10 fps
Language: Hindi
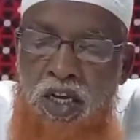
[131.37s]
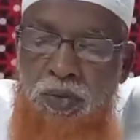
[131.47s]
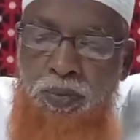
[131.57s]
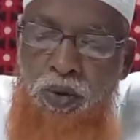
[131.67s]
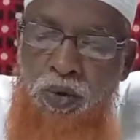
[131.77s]
इस
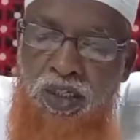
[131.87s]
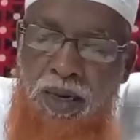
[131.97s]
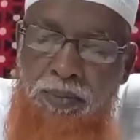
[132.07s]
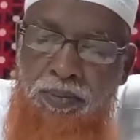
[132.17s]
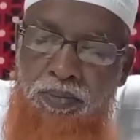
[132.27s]
पर वो
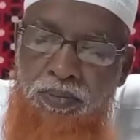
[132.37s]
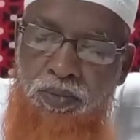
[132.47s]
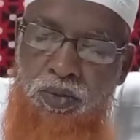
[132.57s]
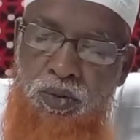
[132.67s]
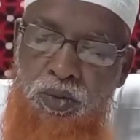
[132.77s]
सब
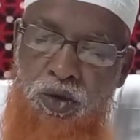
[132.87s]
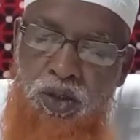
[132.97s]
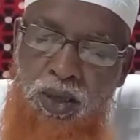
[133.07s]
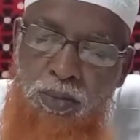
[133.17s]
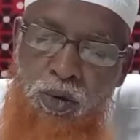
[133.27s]

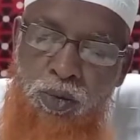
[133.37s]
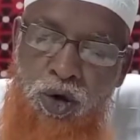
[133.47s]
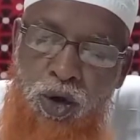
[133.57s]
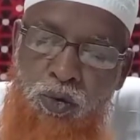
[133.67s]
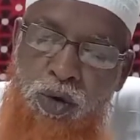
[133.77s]
उससे मुंह
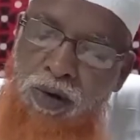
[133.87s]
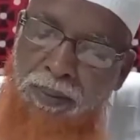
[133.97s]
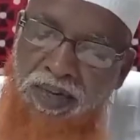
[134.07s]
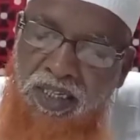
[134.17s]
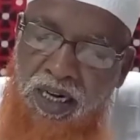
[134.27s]
मोड़े हुए
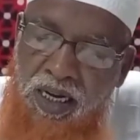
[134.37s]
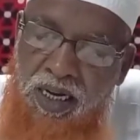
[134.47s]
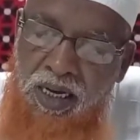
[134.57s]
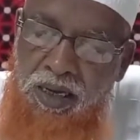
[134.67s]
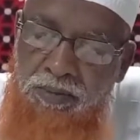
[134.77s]
वापस चले
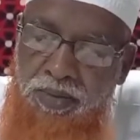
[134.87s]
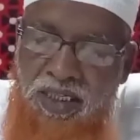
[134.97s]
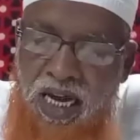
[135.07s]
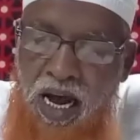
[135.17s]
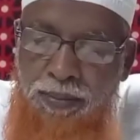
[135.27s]
गए
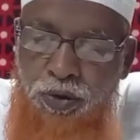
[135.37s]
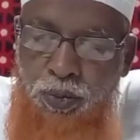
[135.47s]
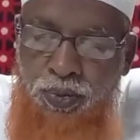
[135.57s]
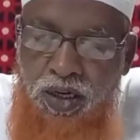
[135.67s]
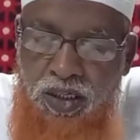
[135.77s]
बस आप
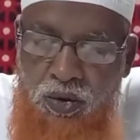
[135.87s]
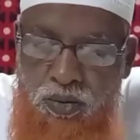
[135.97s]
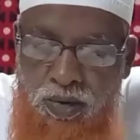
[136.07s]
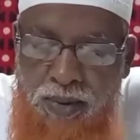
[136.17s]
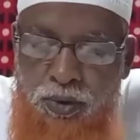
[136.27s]
चुपके से
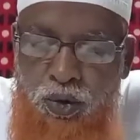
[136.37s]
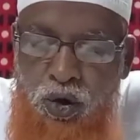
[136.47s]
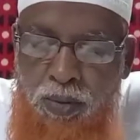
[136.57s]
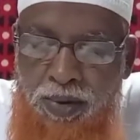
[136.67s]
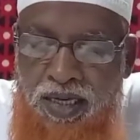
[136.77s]
उन मबूदों
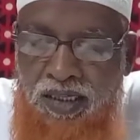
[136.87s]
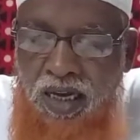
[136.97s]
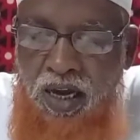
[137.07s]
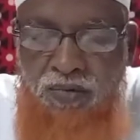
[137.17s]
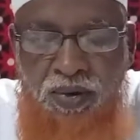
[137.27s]
के पास
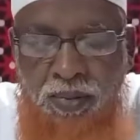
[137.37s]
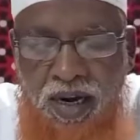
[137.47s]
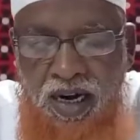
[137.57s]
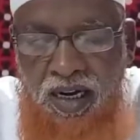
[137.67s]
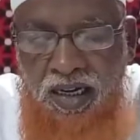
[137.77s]
गए और
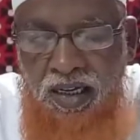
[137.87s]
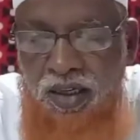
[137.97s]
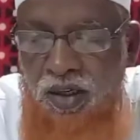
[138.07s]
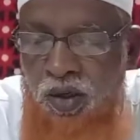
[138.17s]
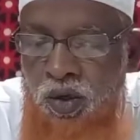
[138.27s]
फरमाने लगे
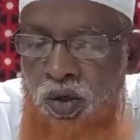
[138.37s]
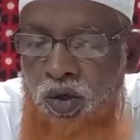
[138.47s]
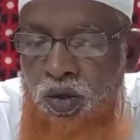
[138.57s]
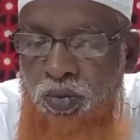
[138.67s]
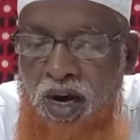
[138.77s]

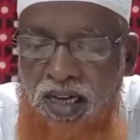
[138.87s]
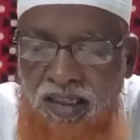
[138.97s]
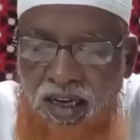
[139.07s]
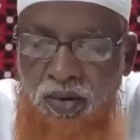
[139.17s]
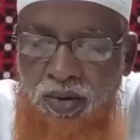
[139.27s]
तुम
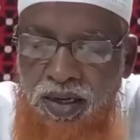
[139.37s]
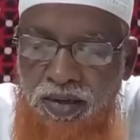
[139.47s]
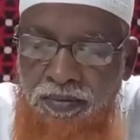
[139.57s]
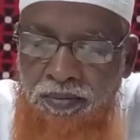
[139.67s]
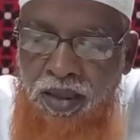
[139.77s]
खाते क्यों नहीं
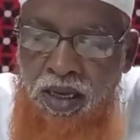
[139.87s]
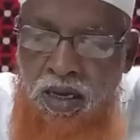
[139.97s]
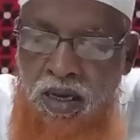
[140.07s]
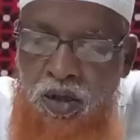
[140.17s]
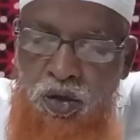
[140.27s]

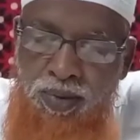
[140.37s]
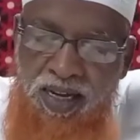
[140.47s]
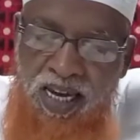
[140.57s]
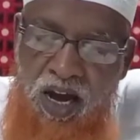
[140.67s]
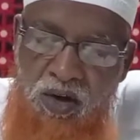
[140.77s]

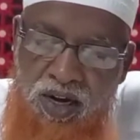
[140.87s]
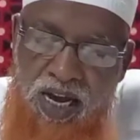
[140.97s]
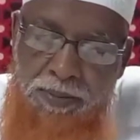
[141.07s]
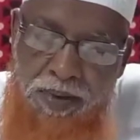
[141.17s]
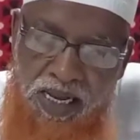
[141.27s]
तुम्हें क्या हो
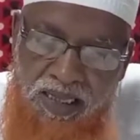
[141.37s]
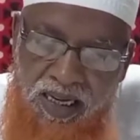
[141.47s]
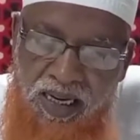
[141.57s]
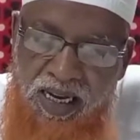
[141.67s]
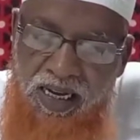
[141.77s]
गया बात
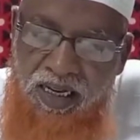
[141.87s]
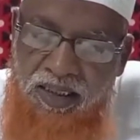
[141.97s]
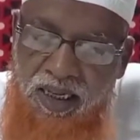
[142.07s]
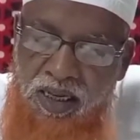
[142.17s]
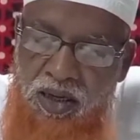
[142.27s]
तक नहीं
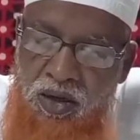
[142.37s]
करते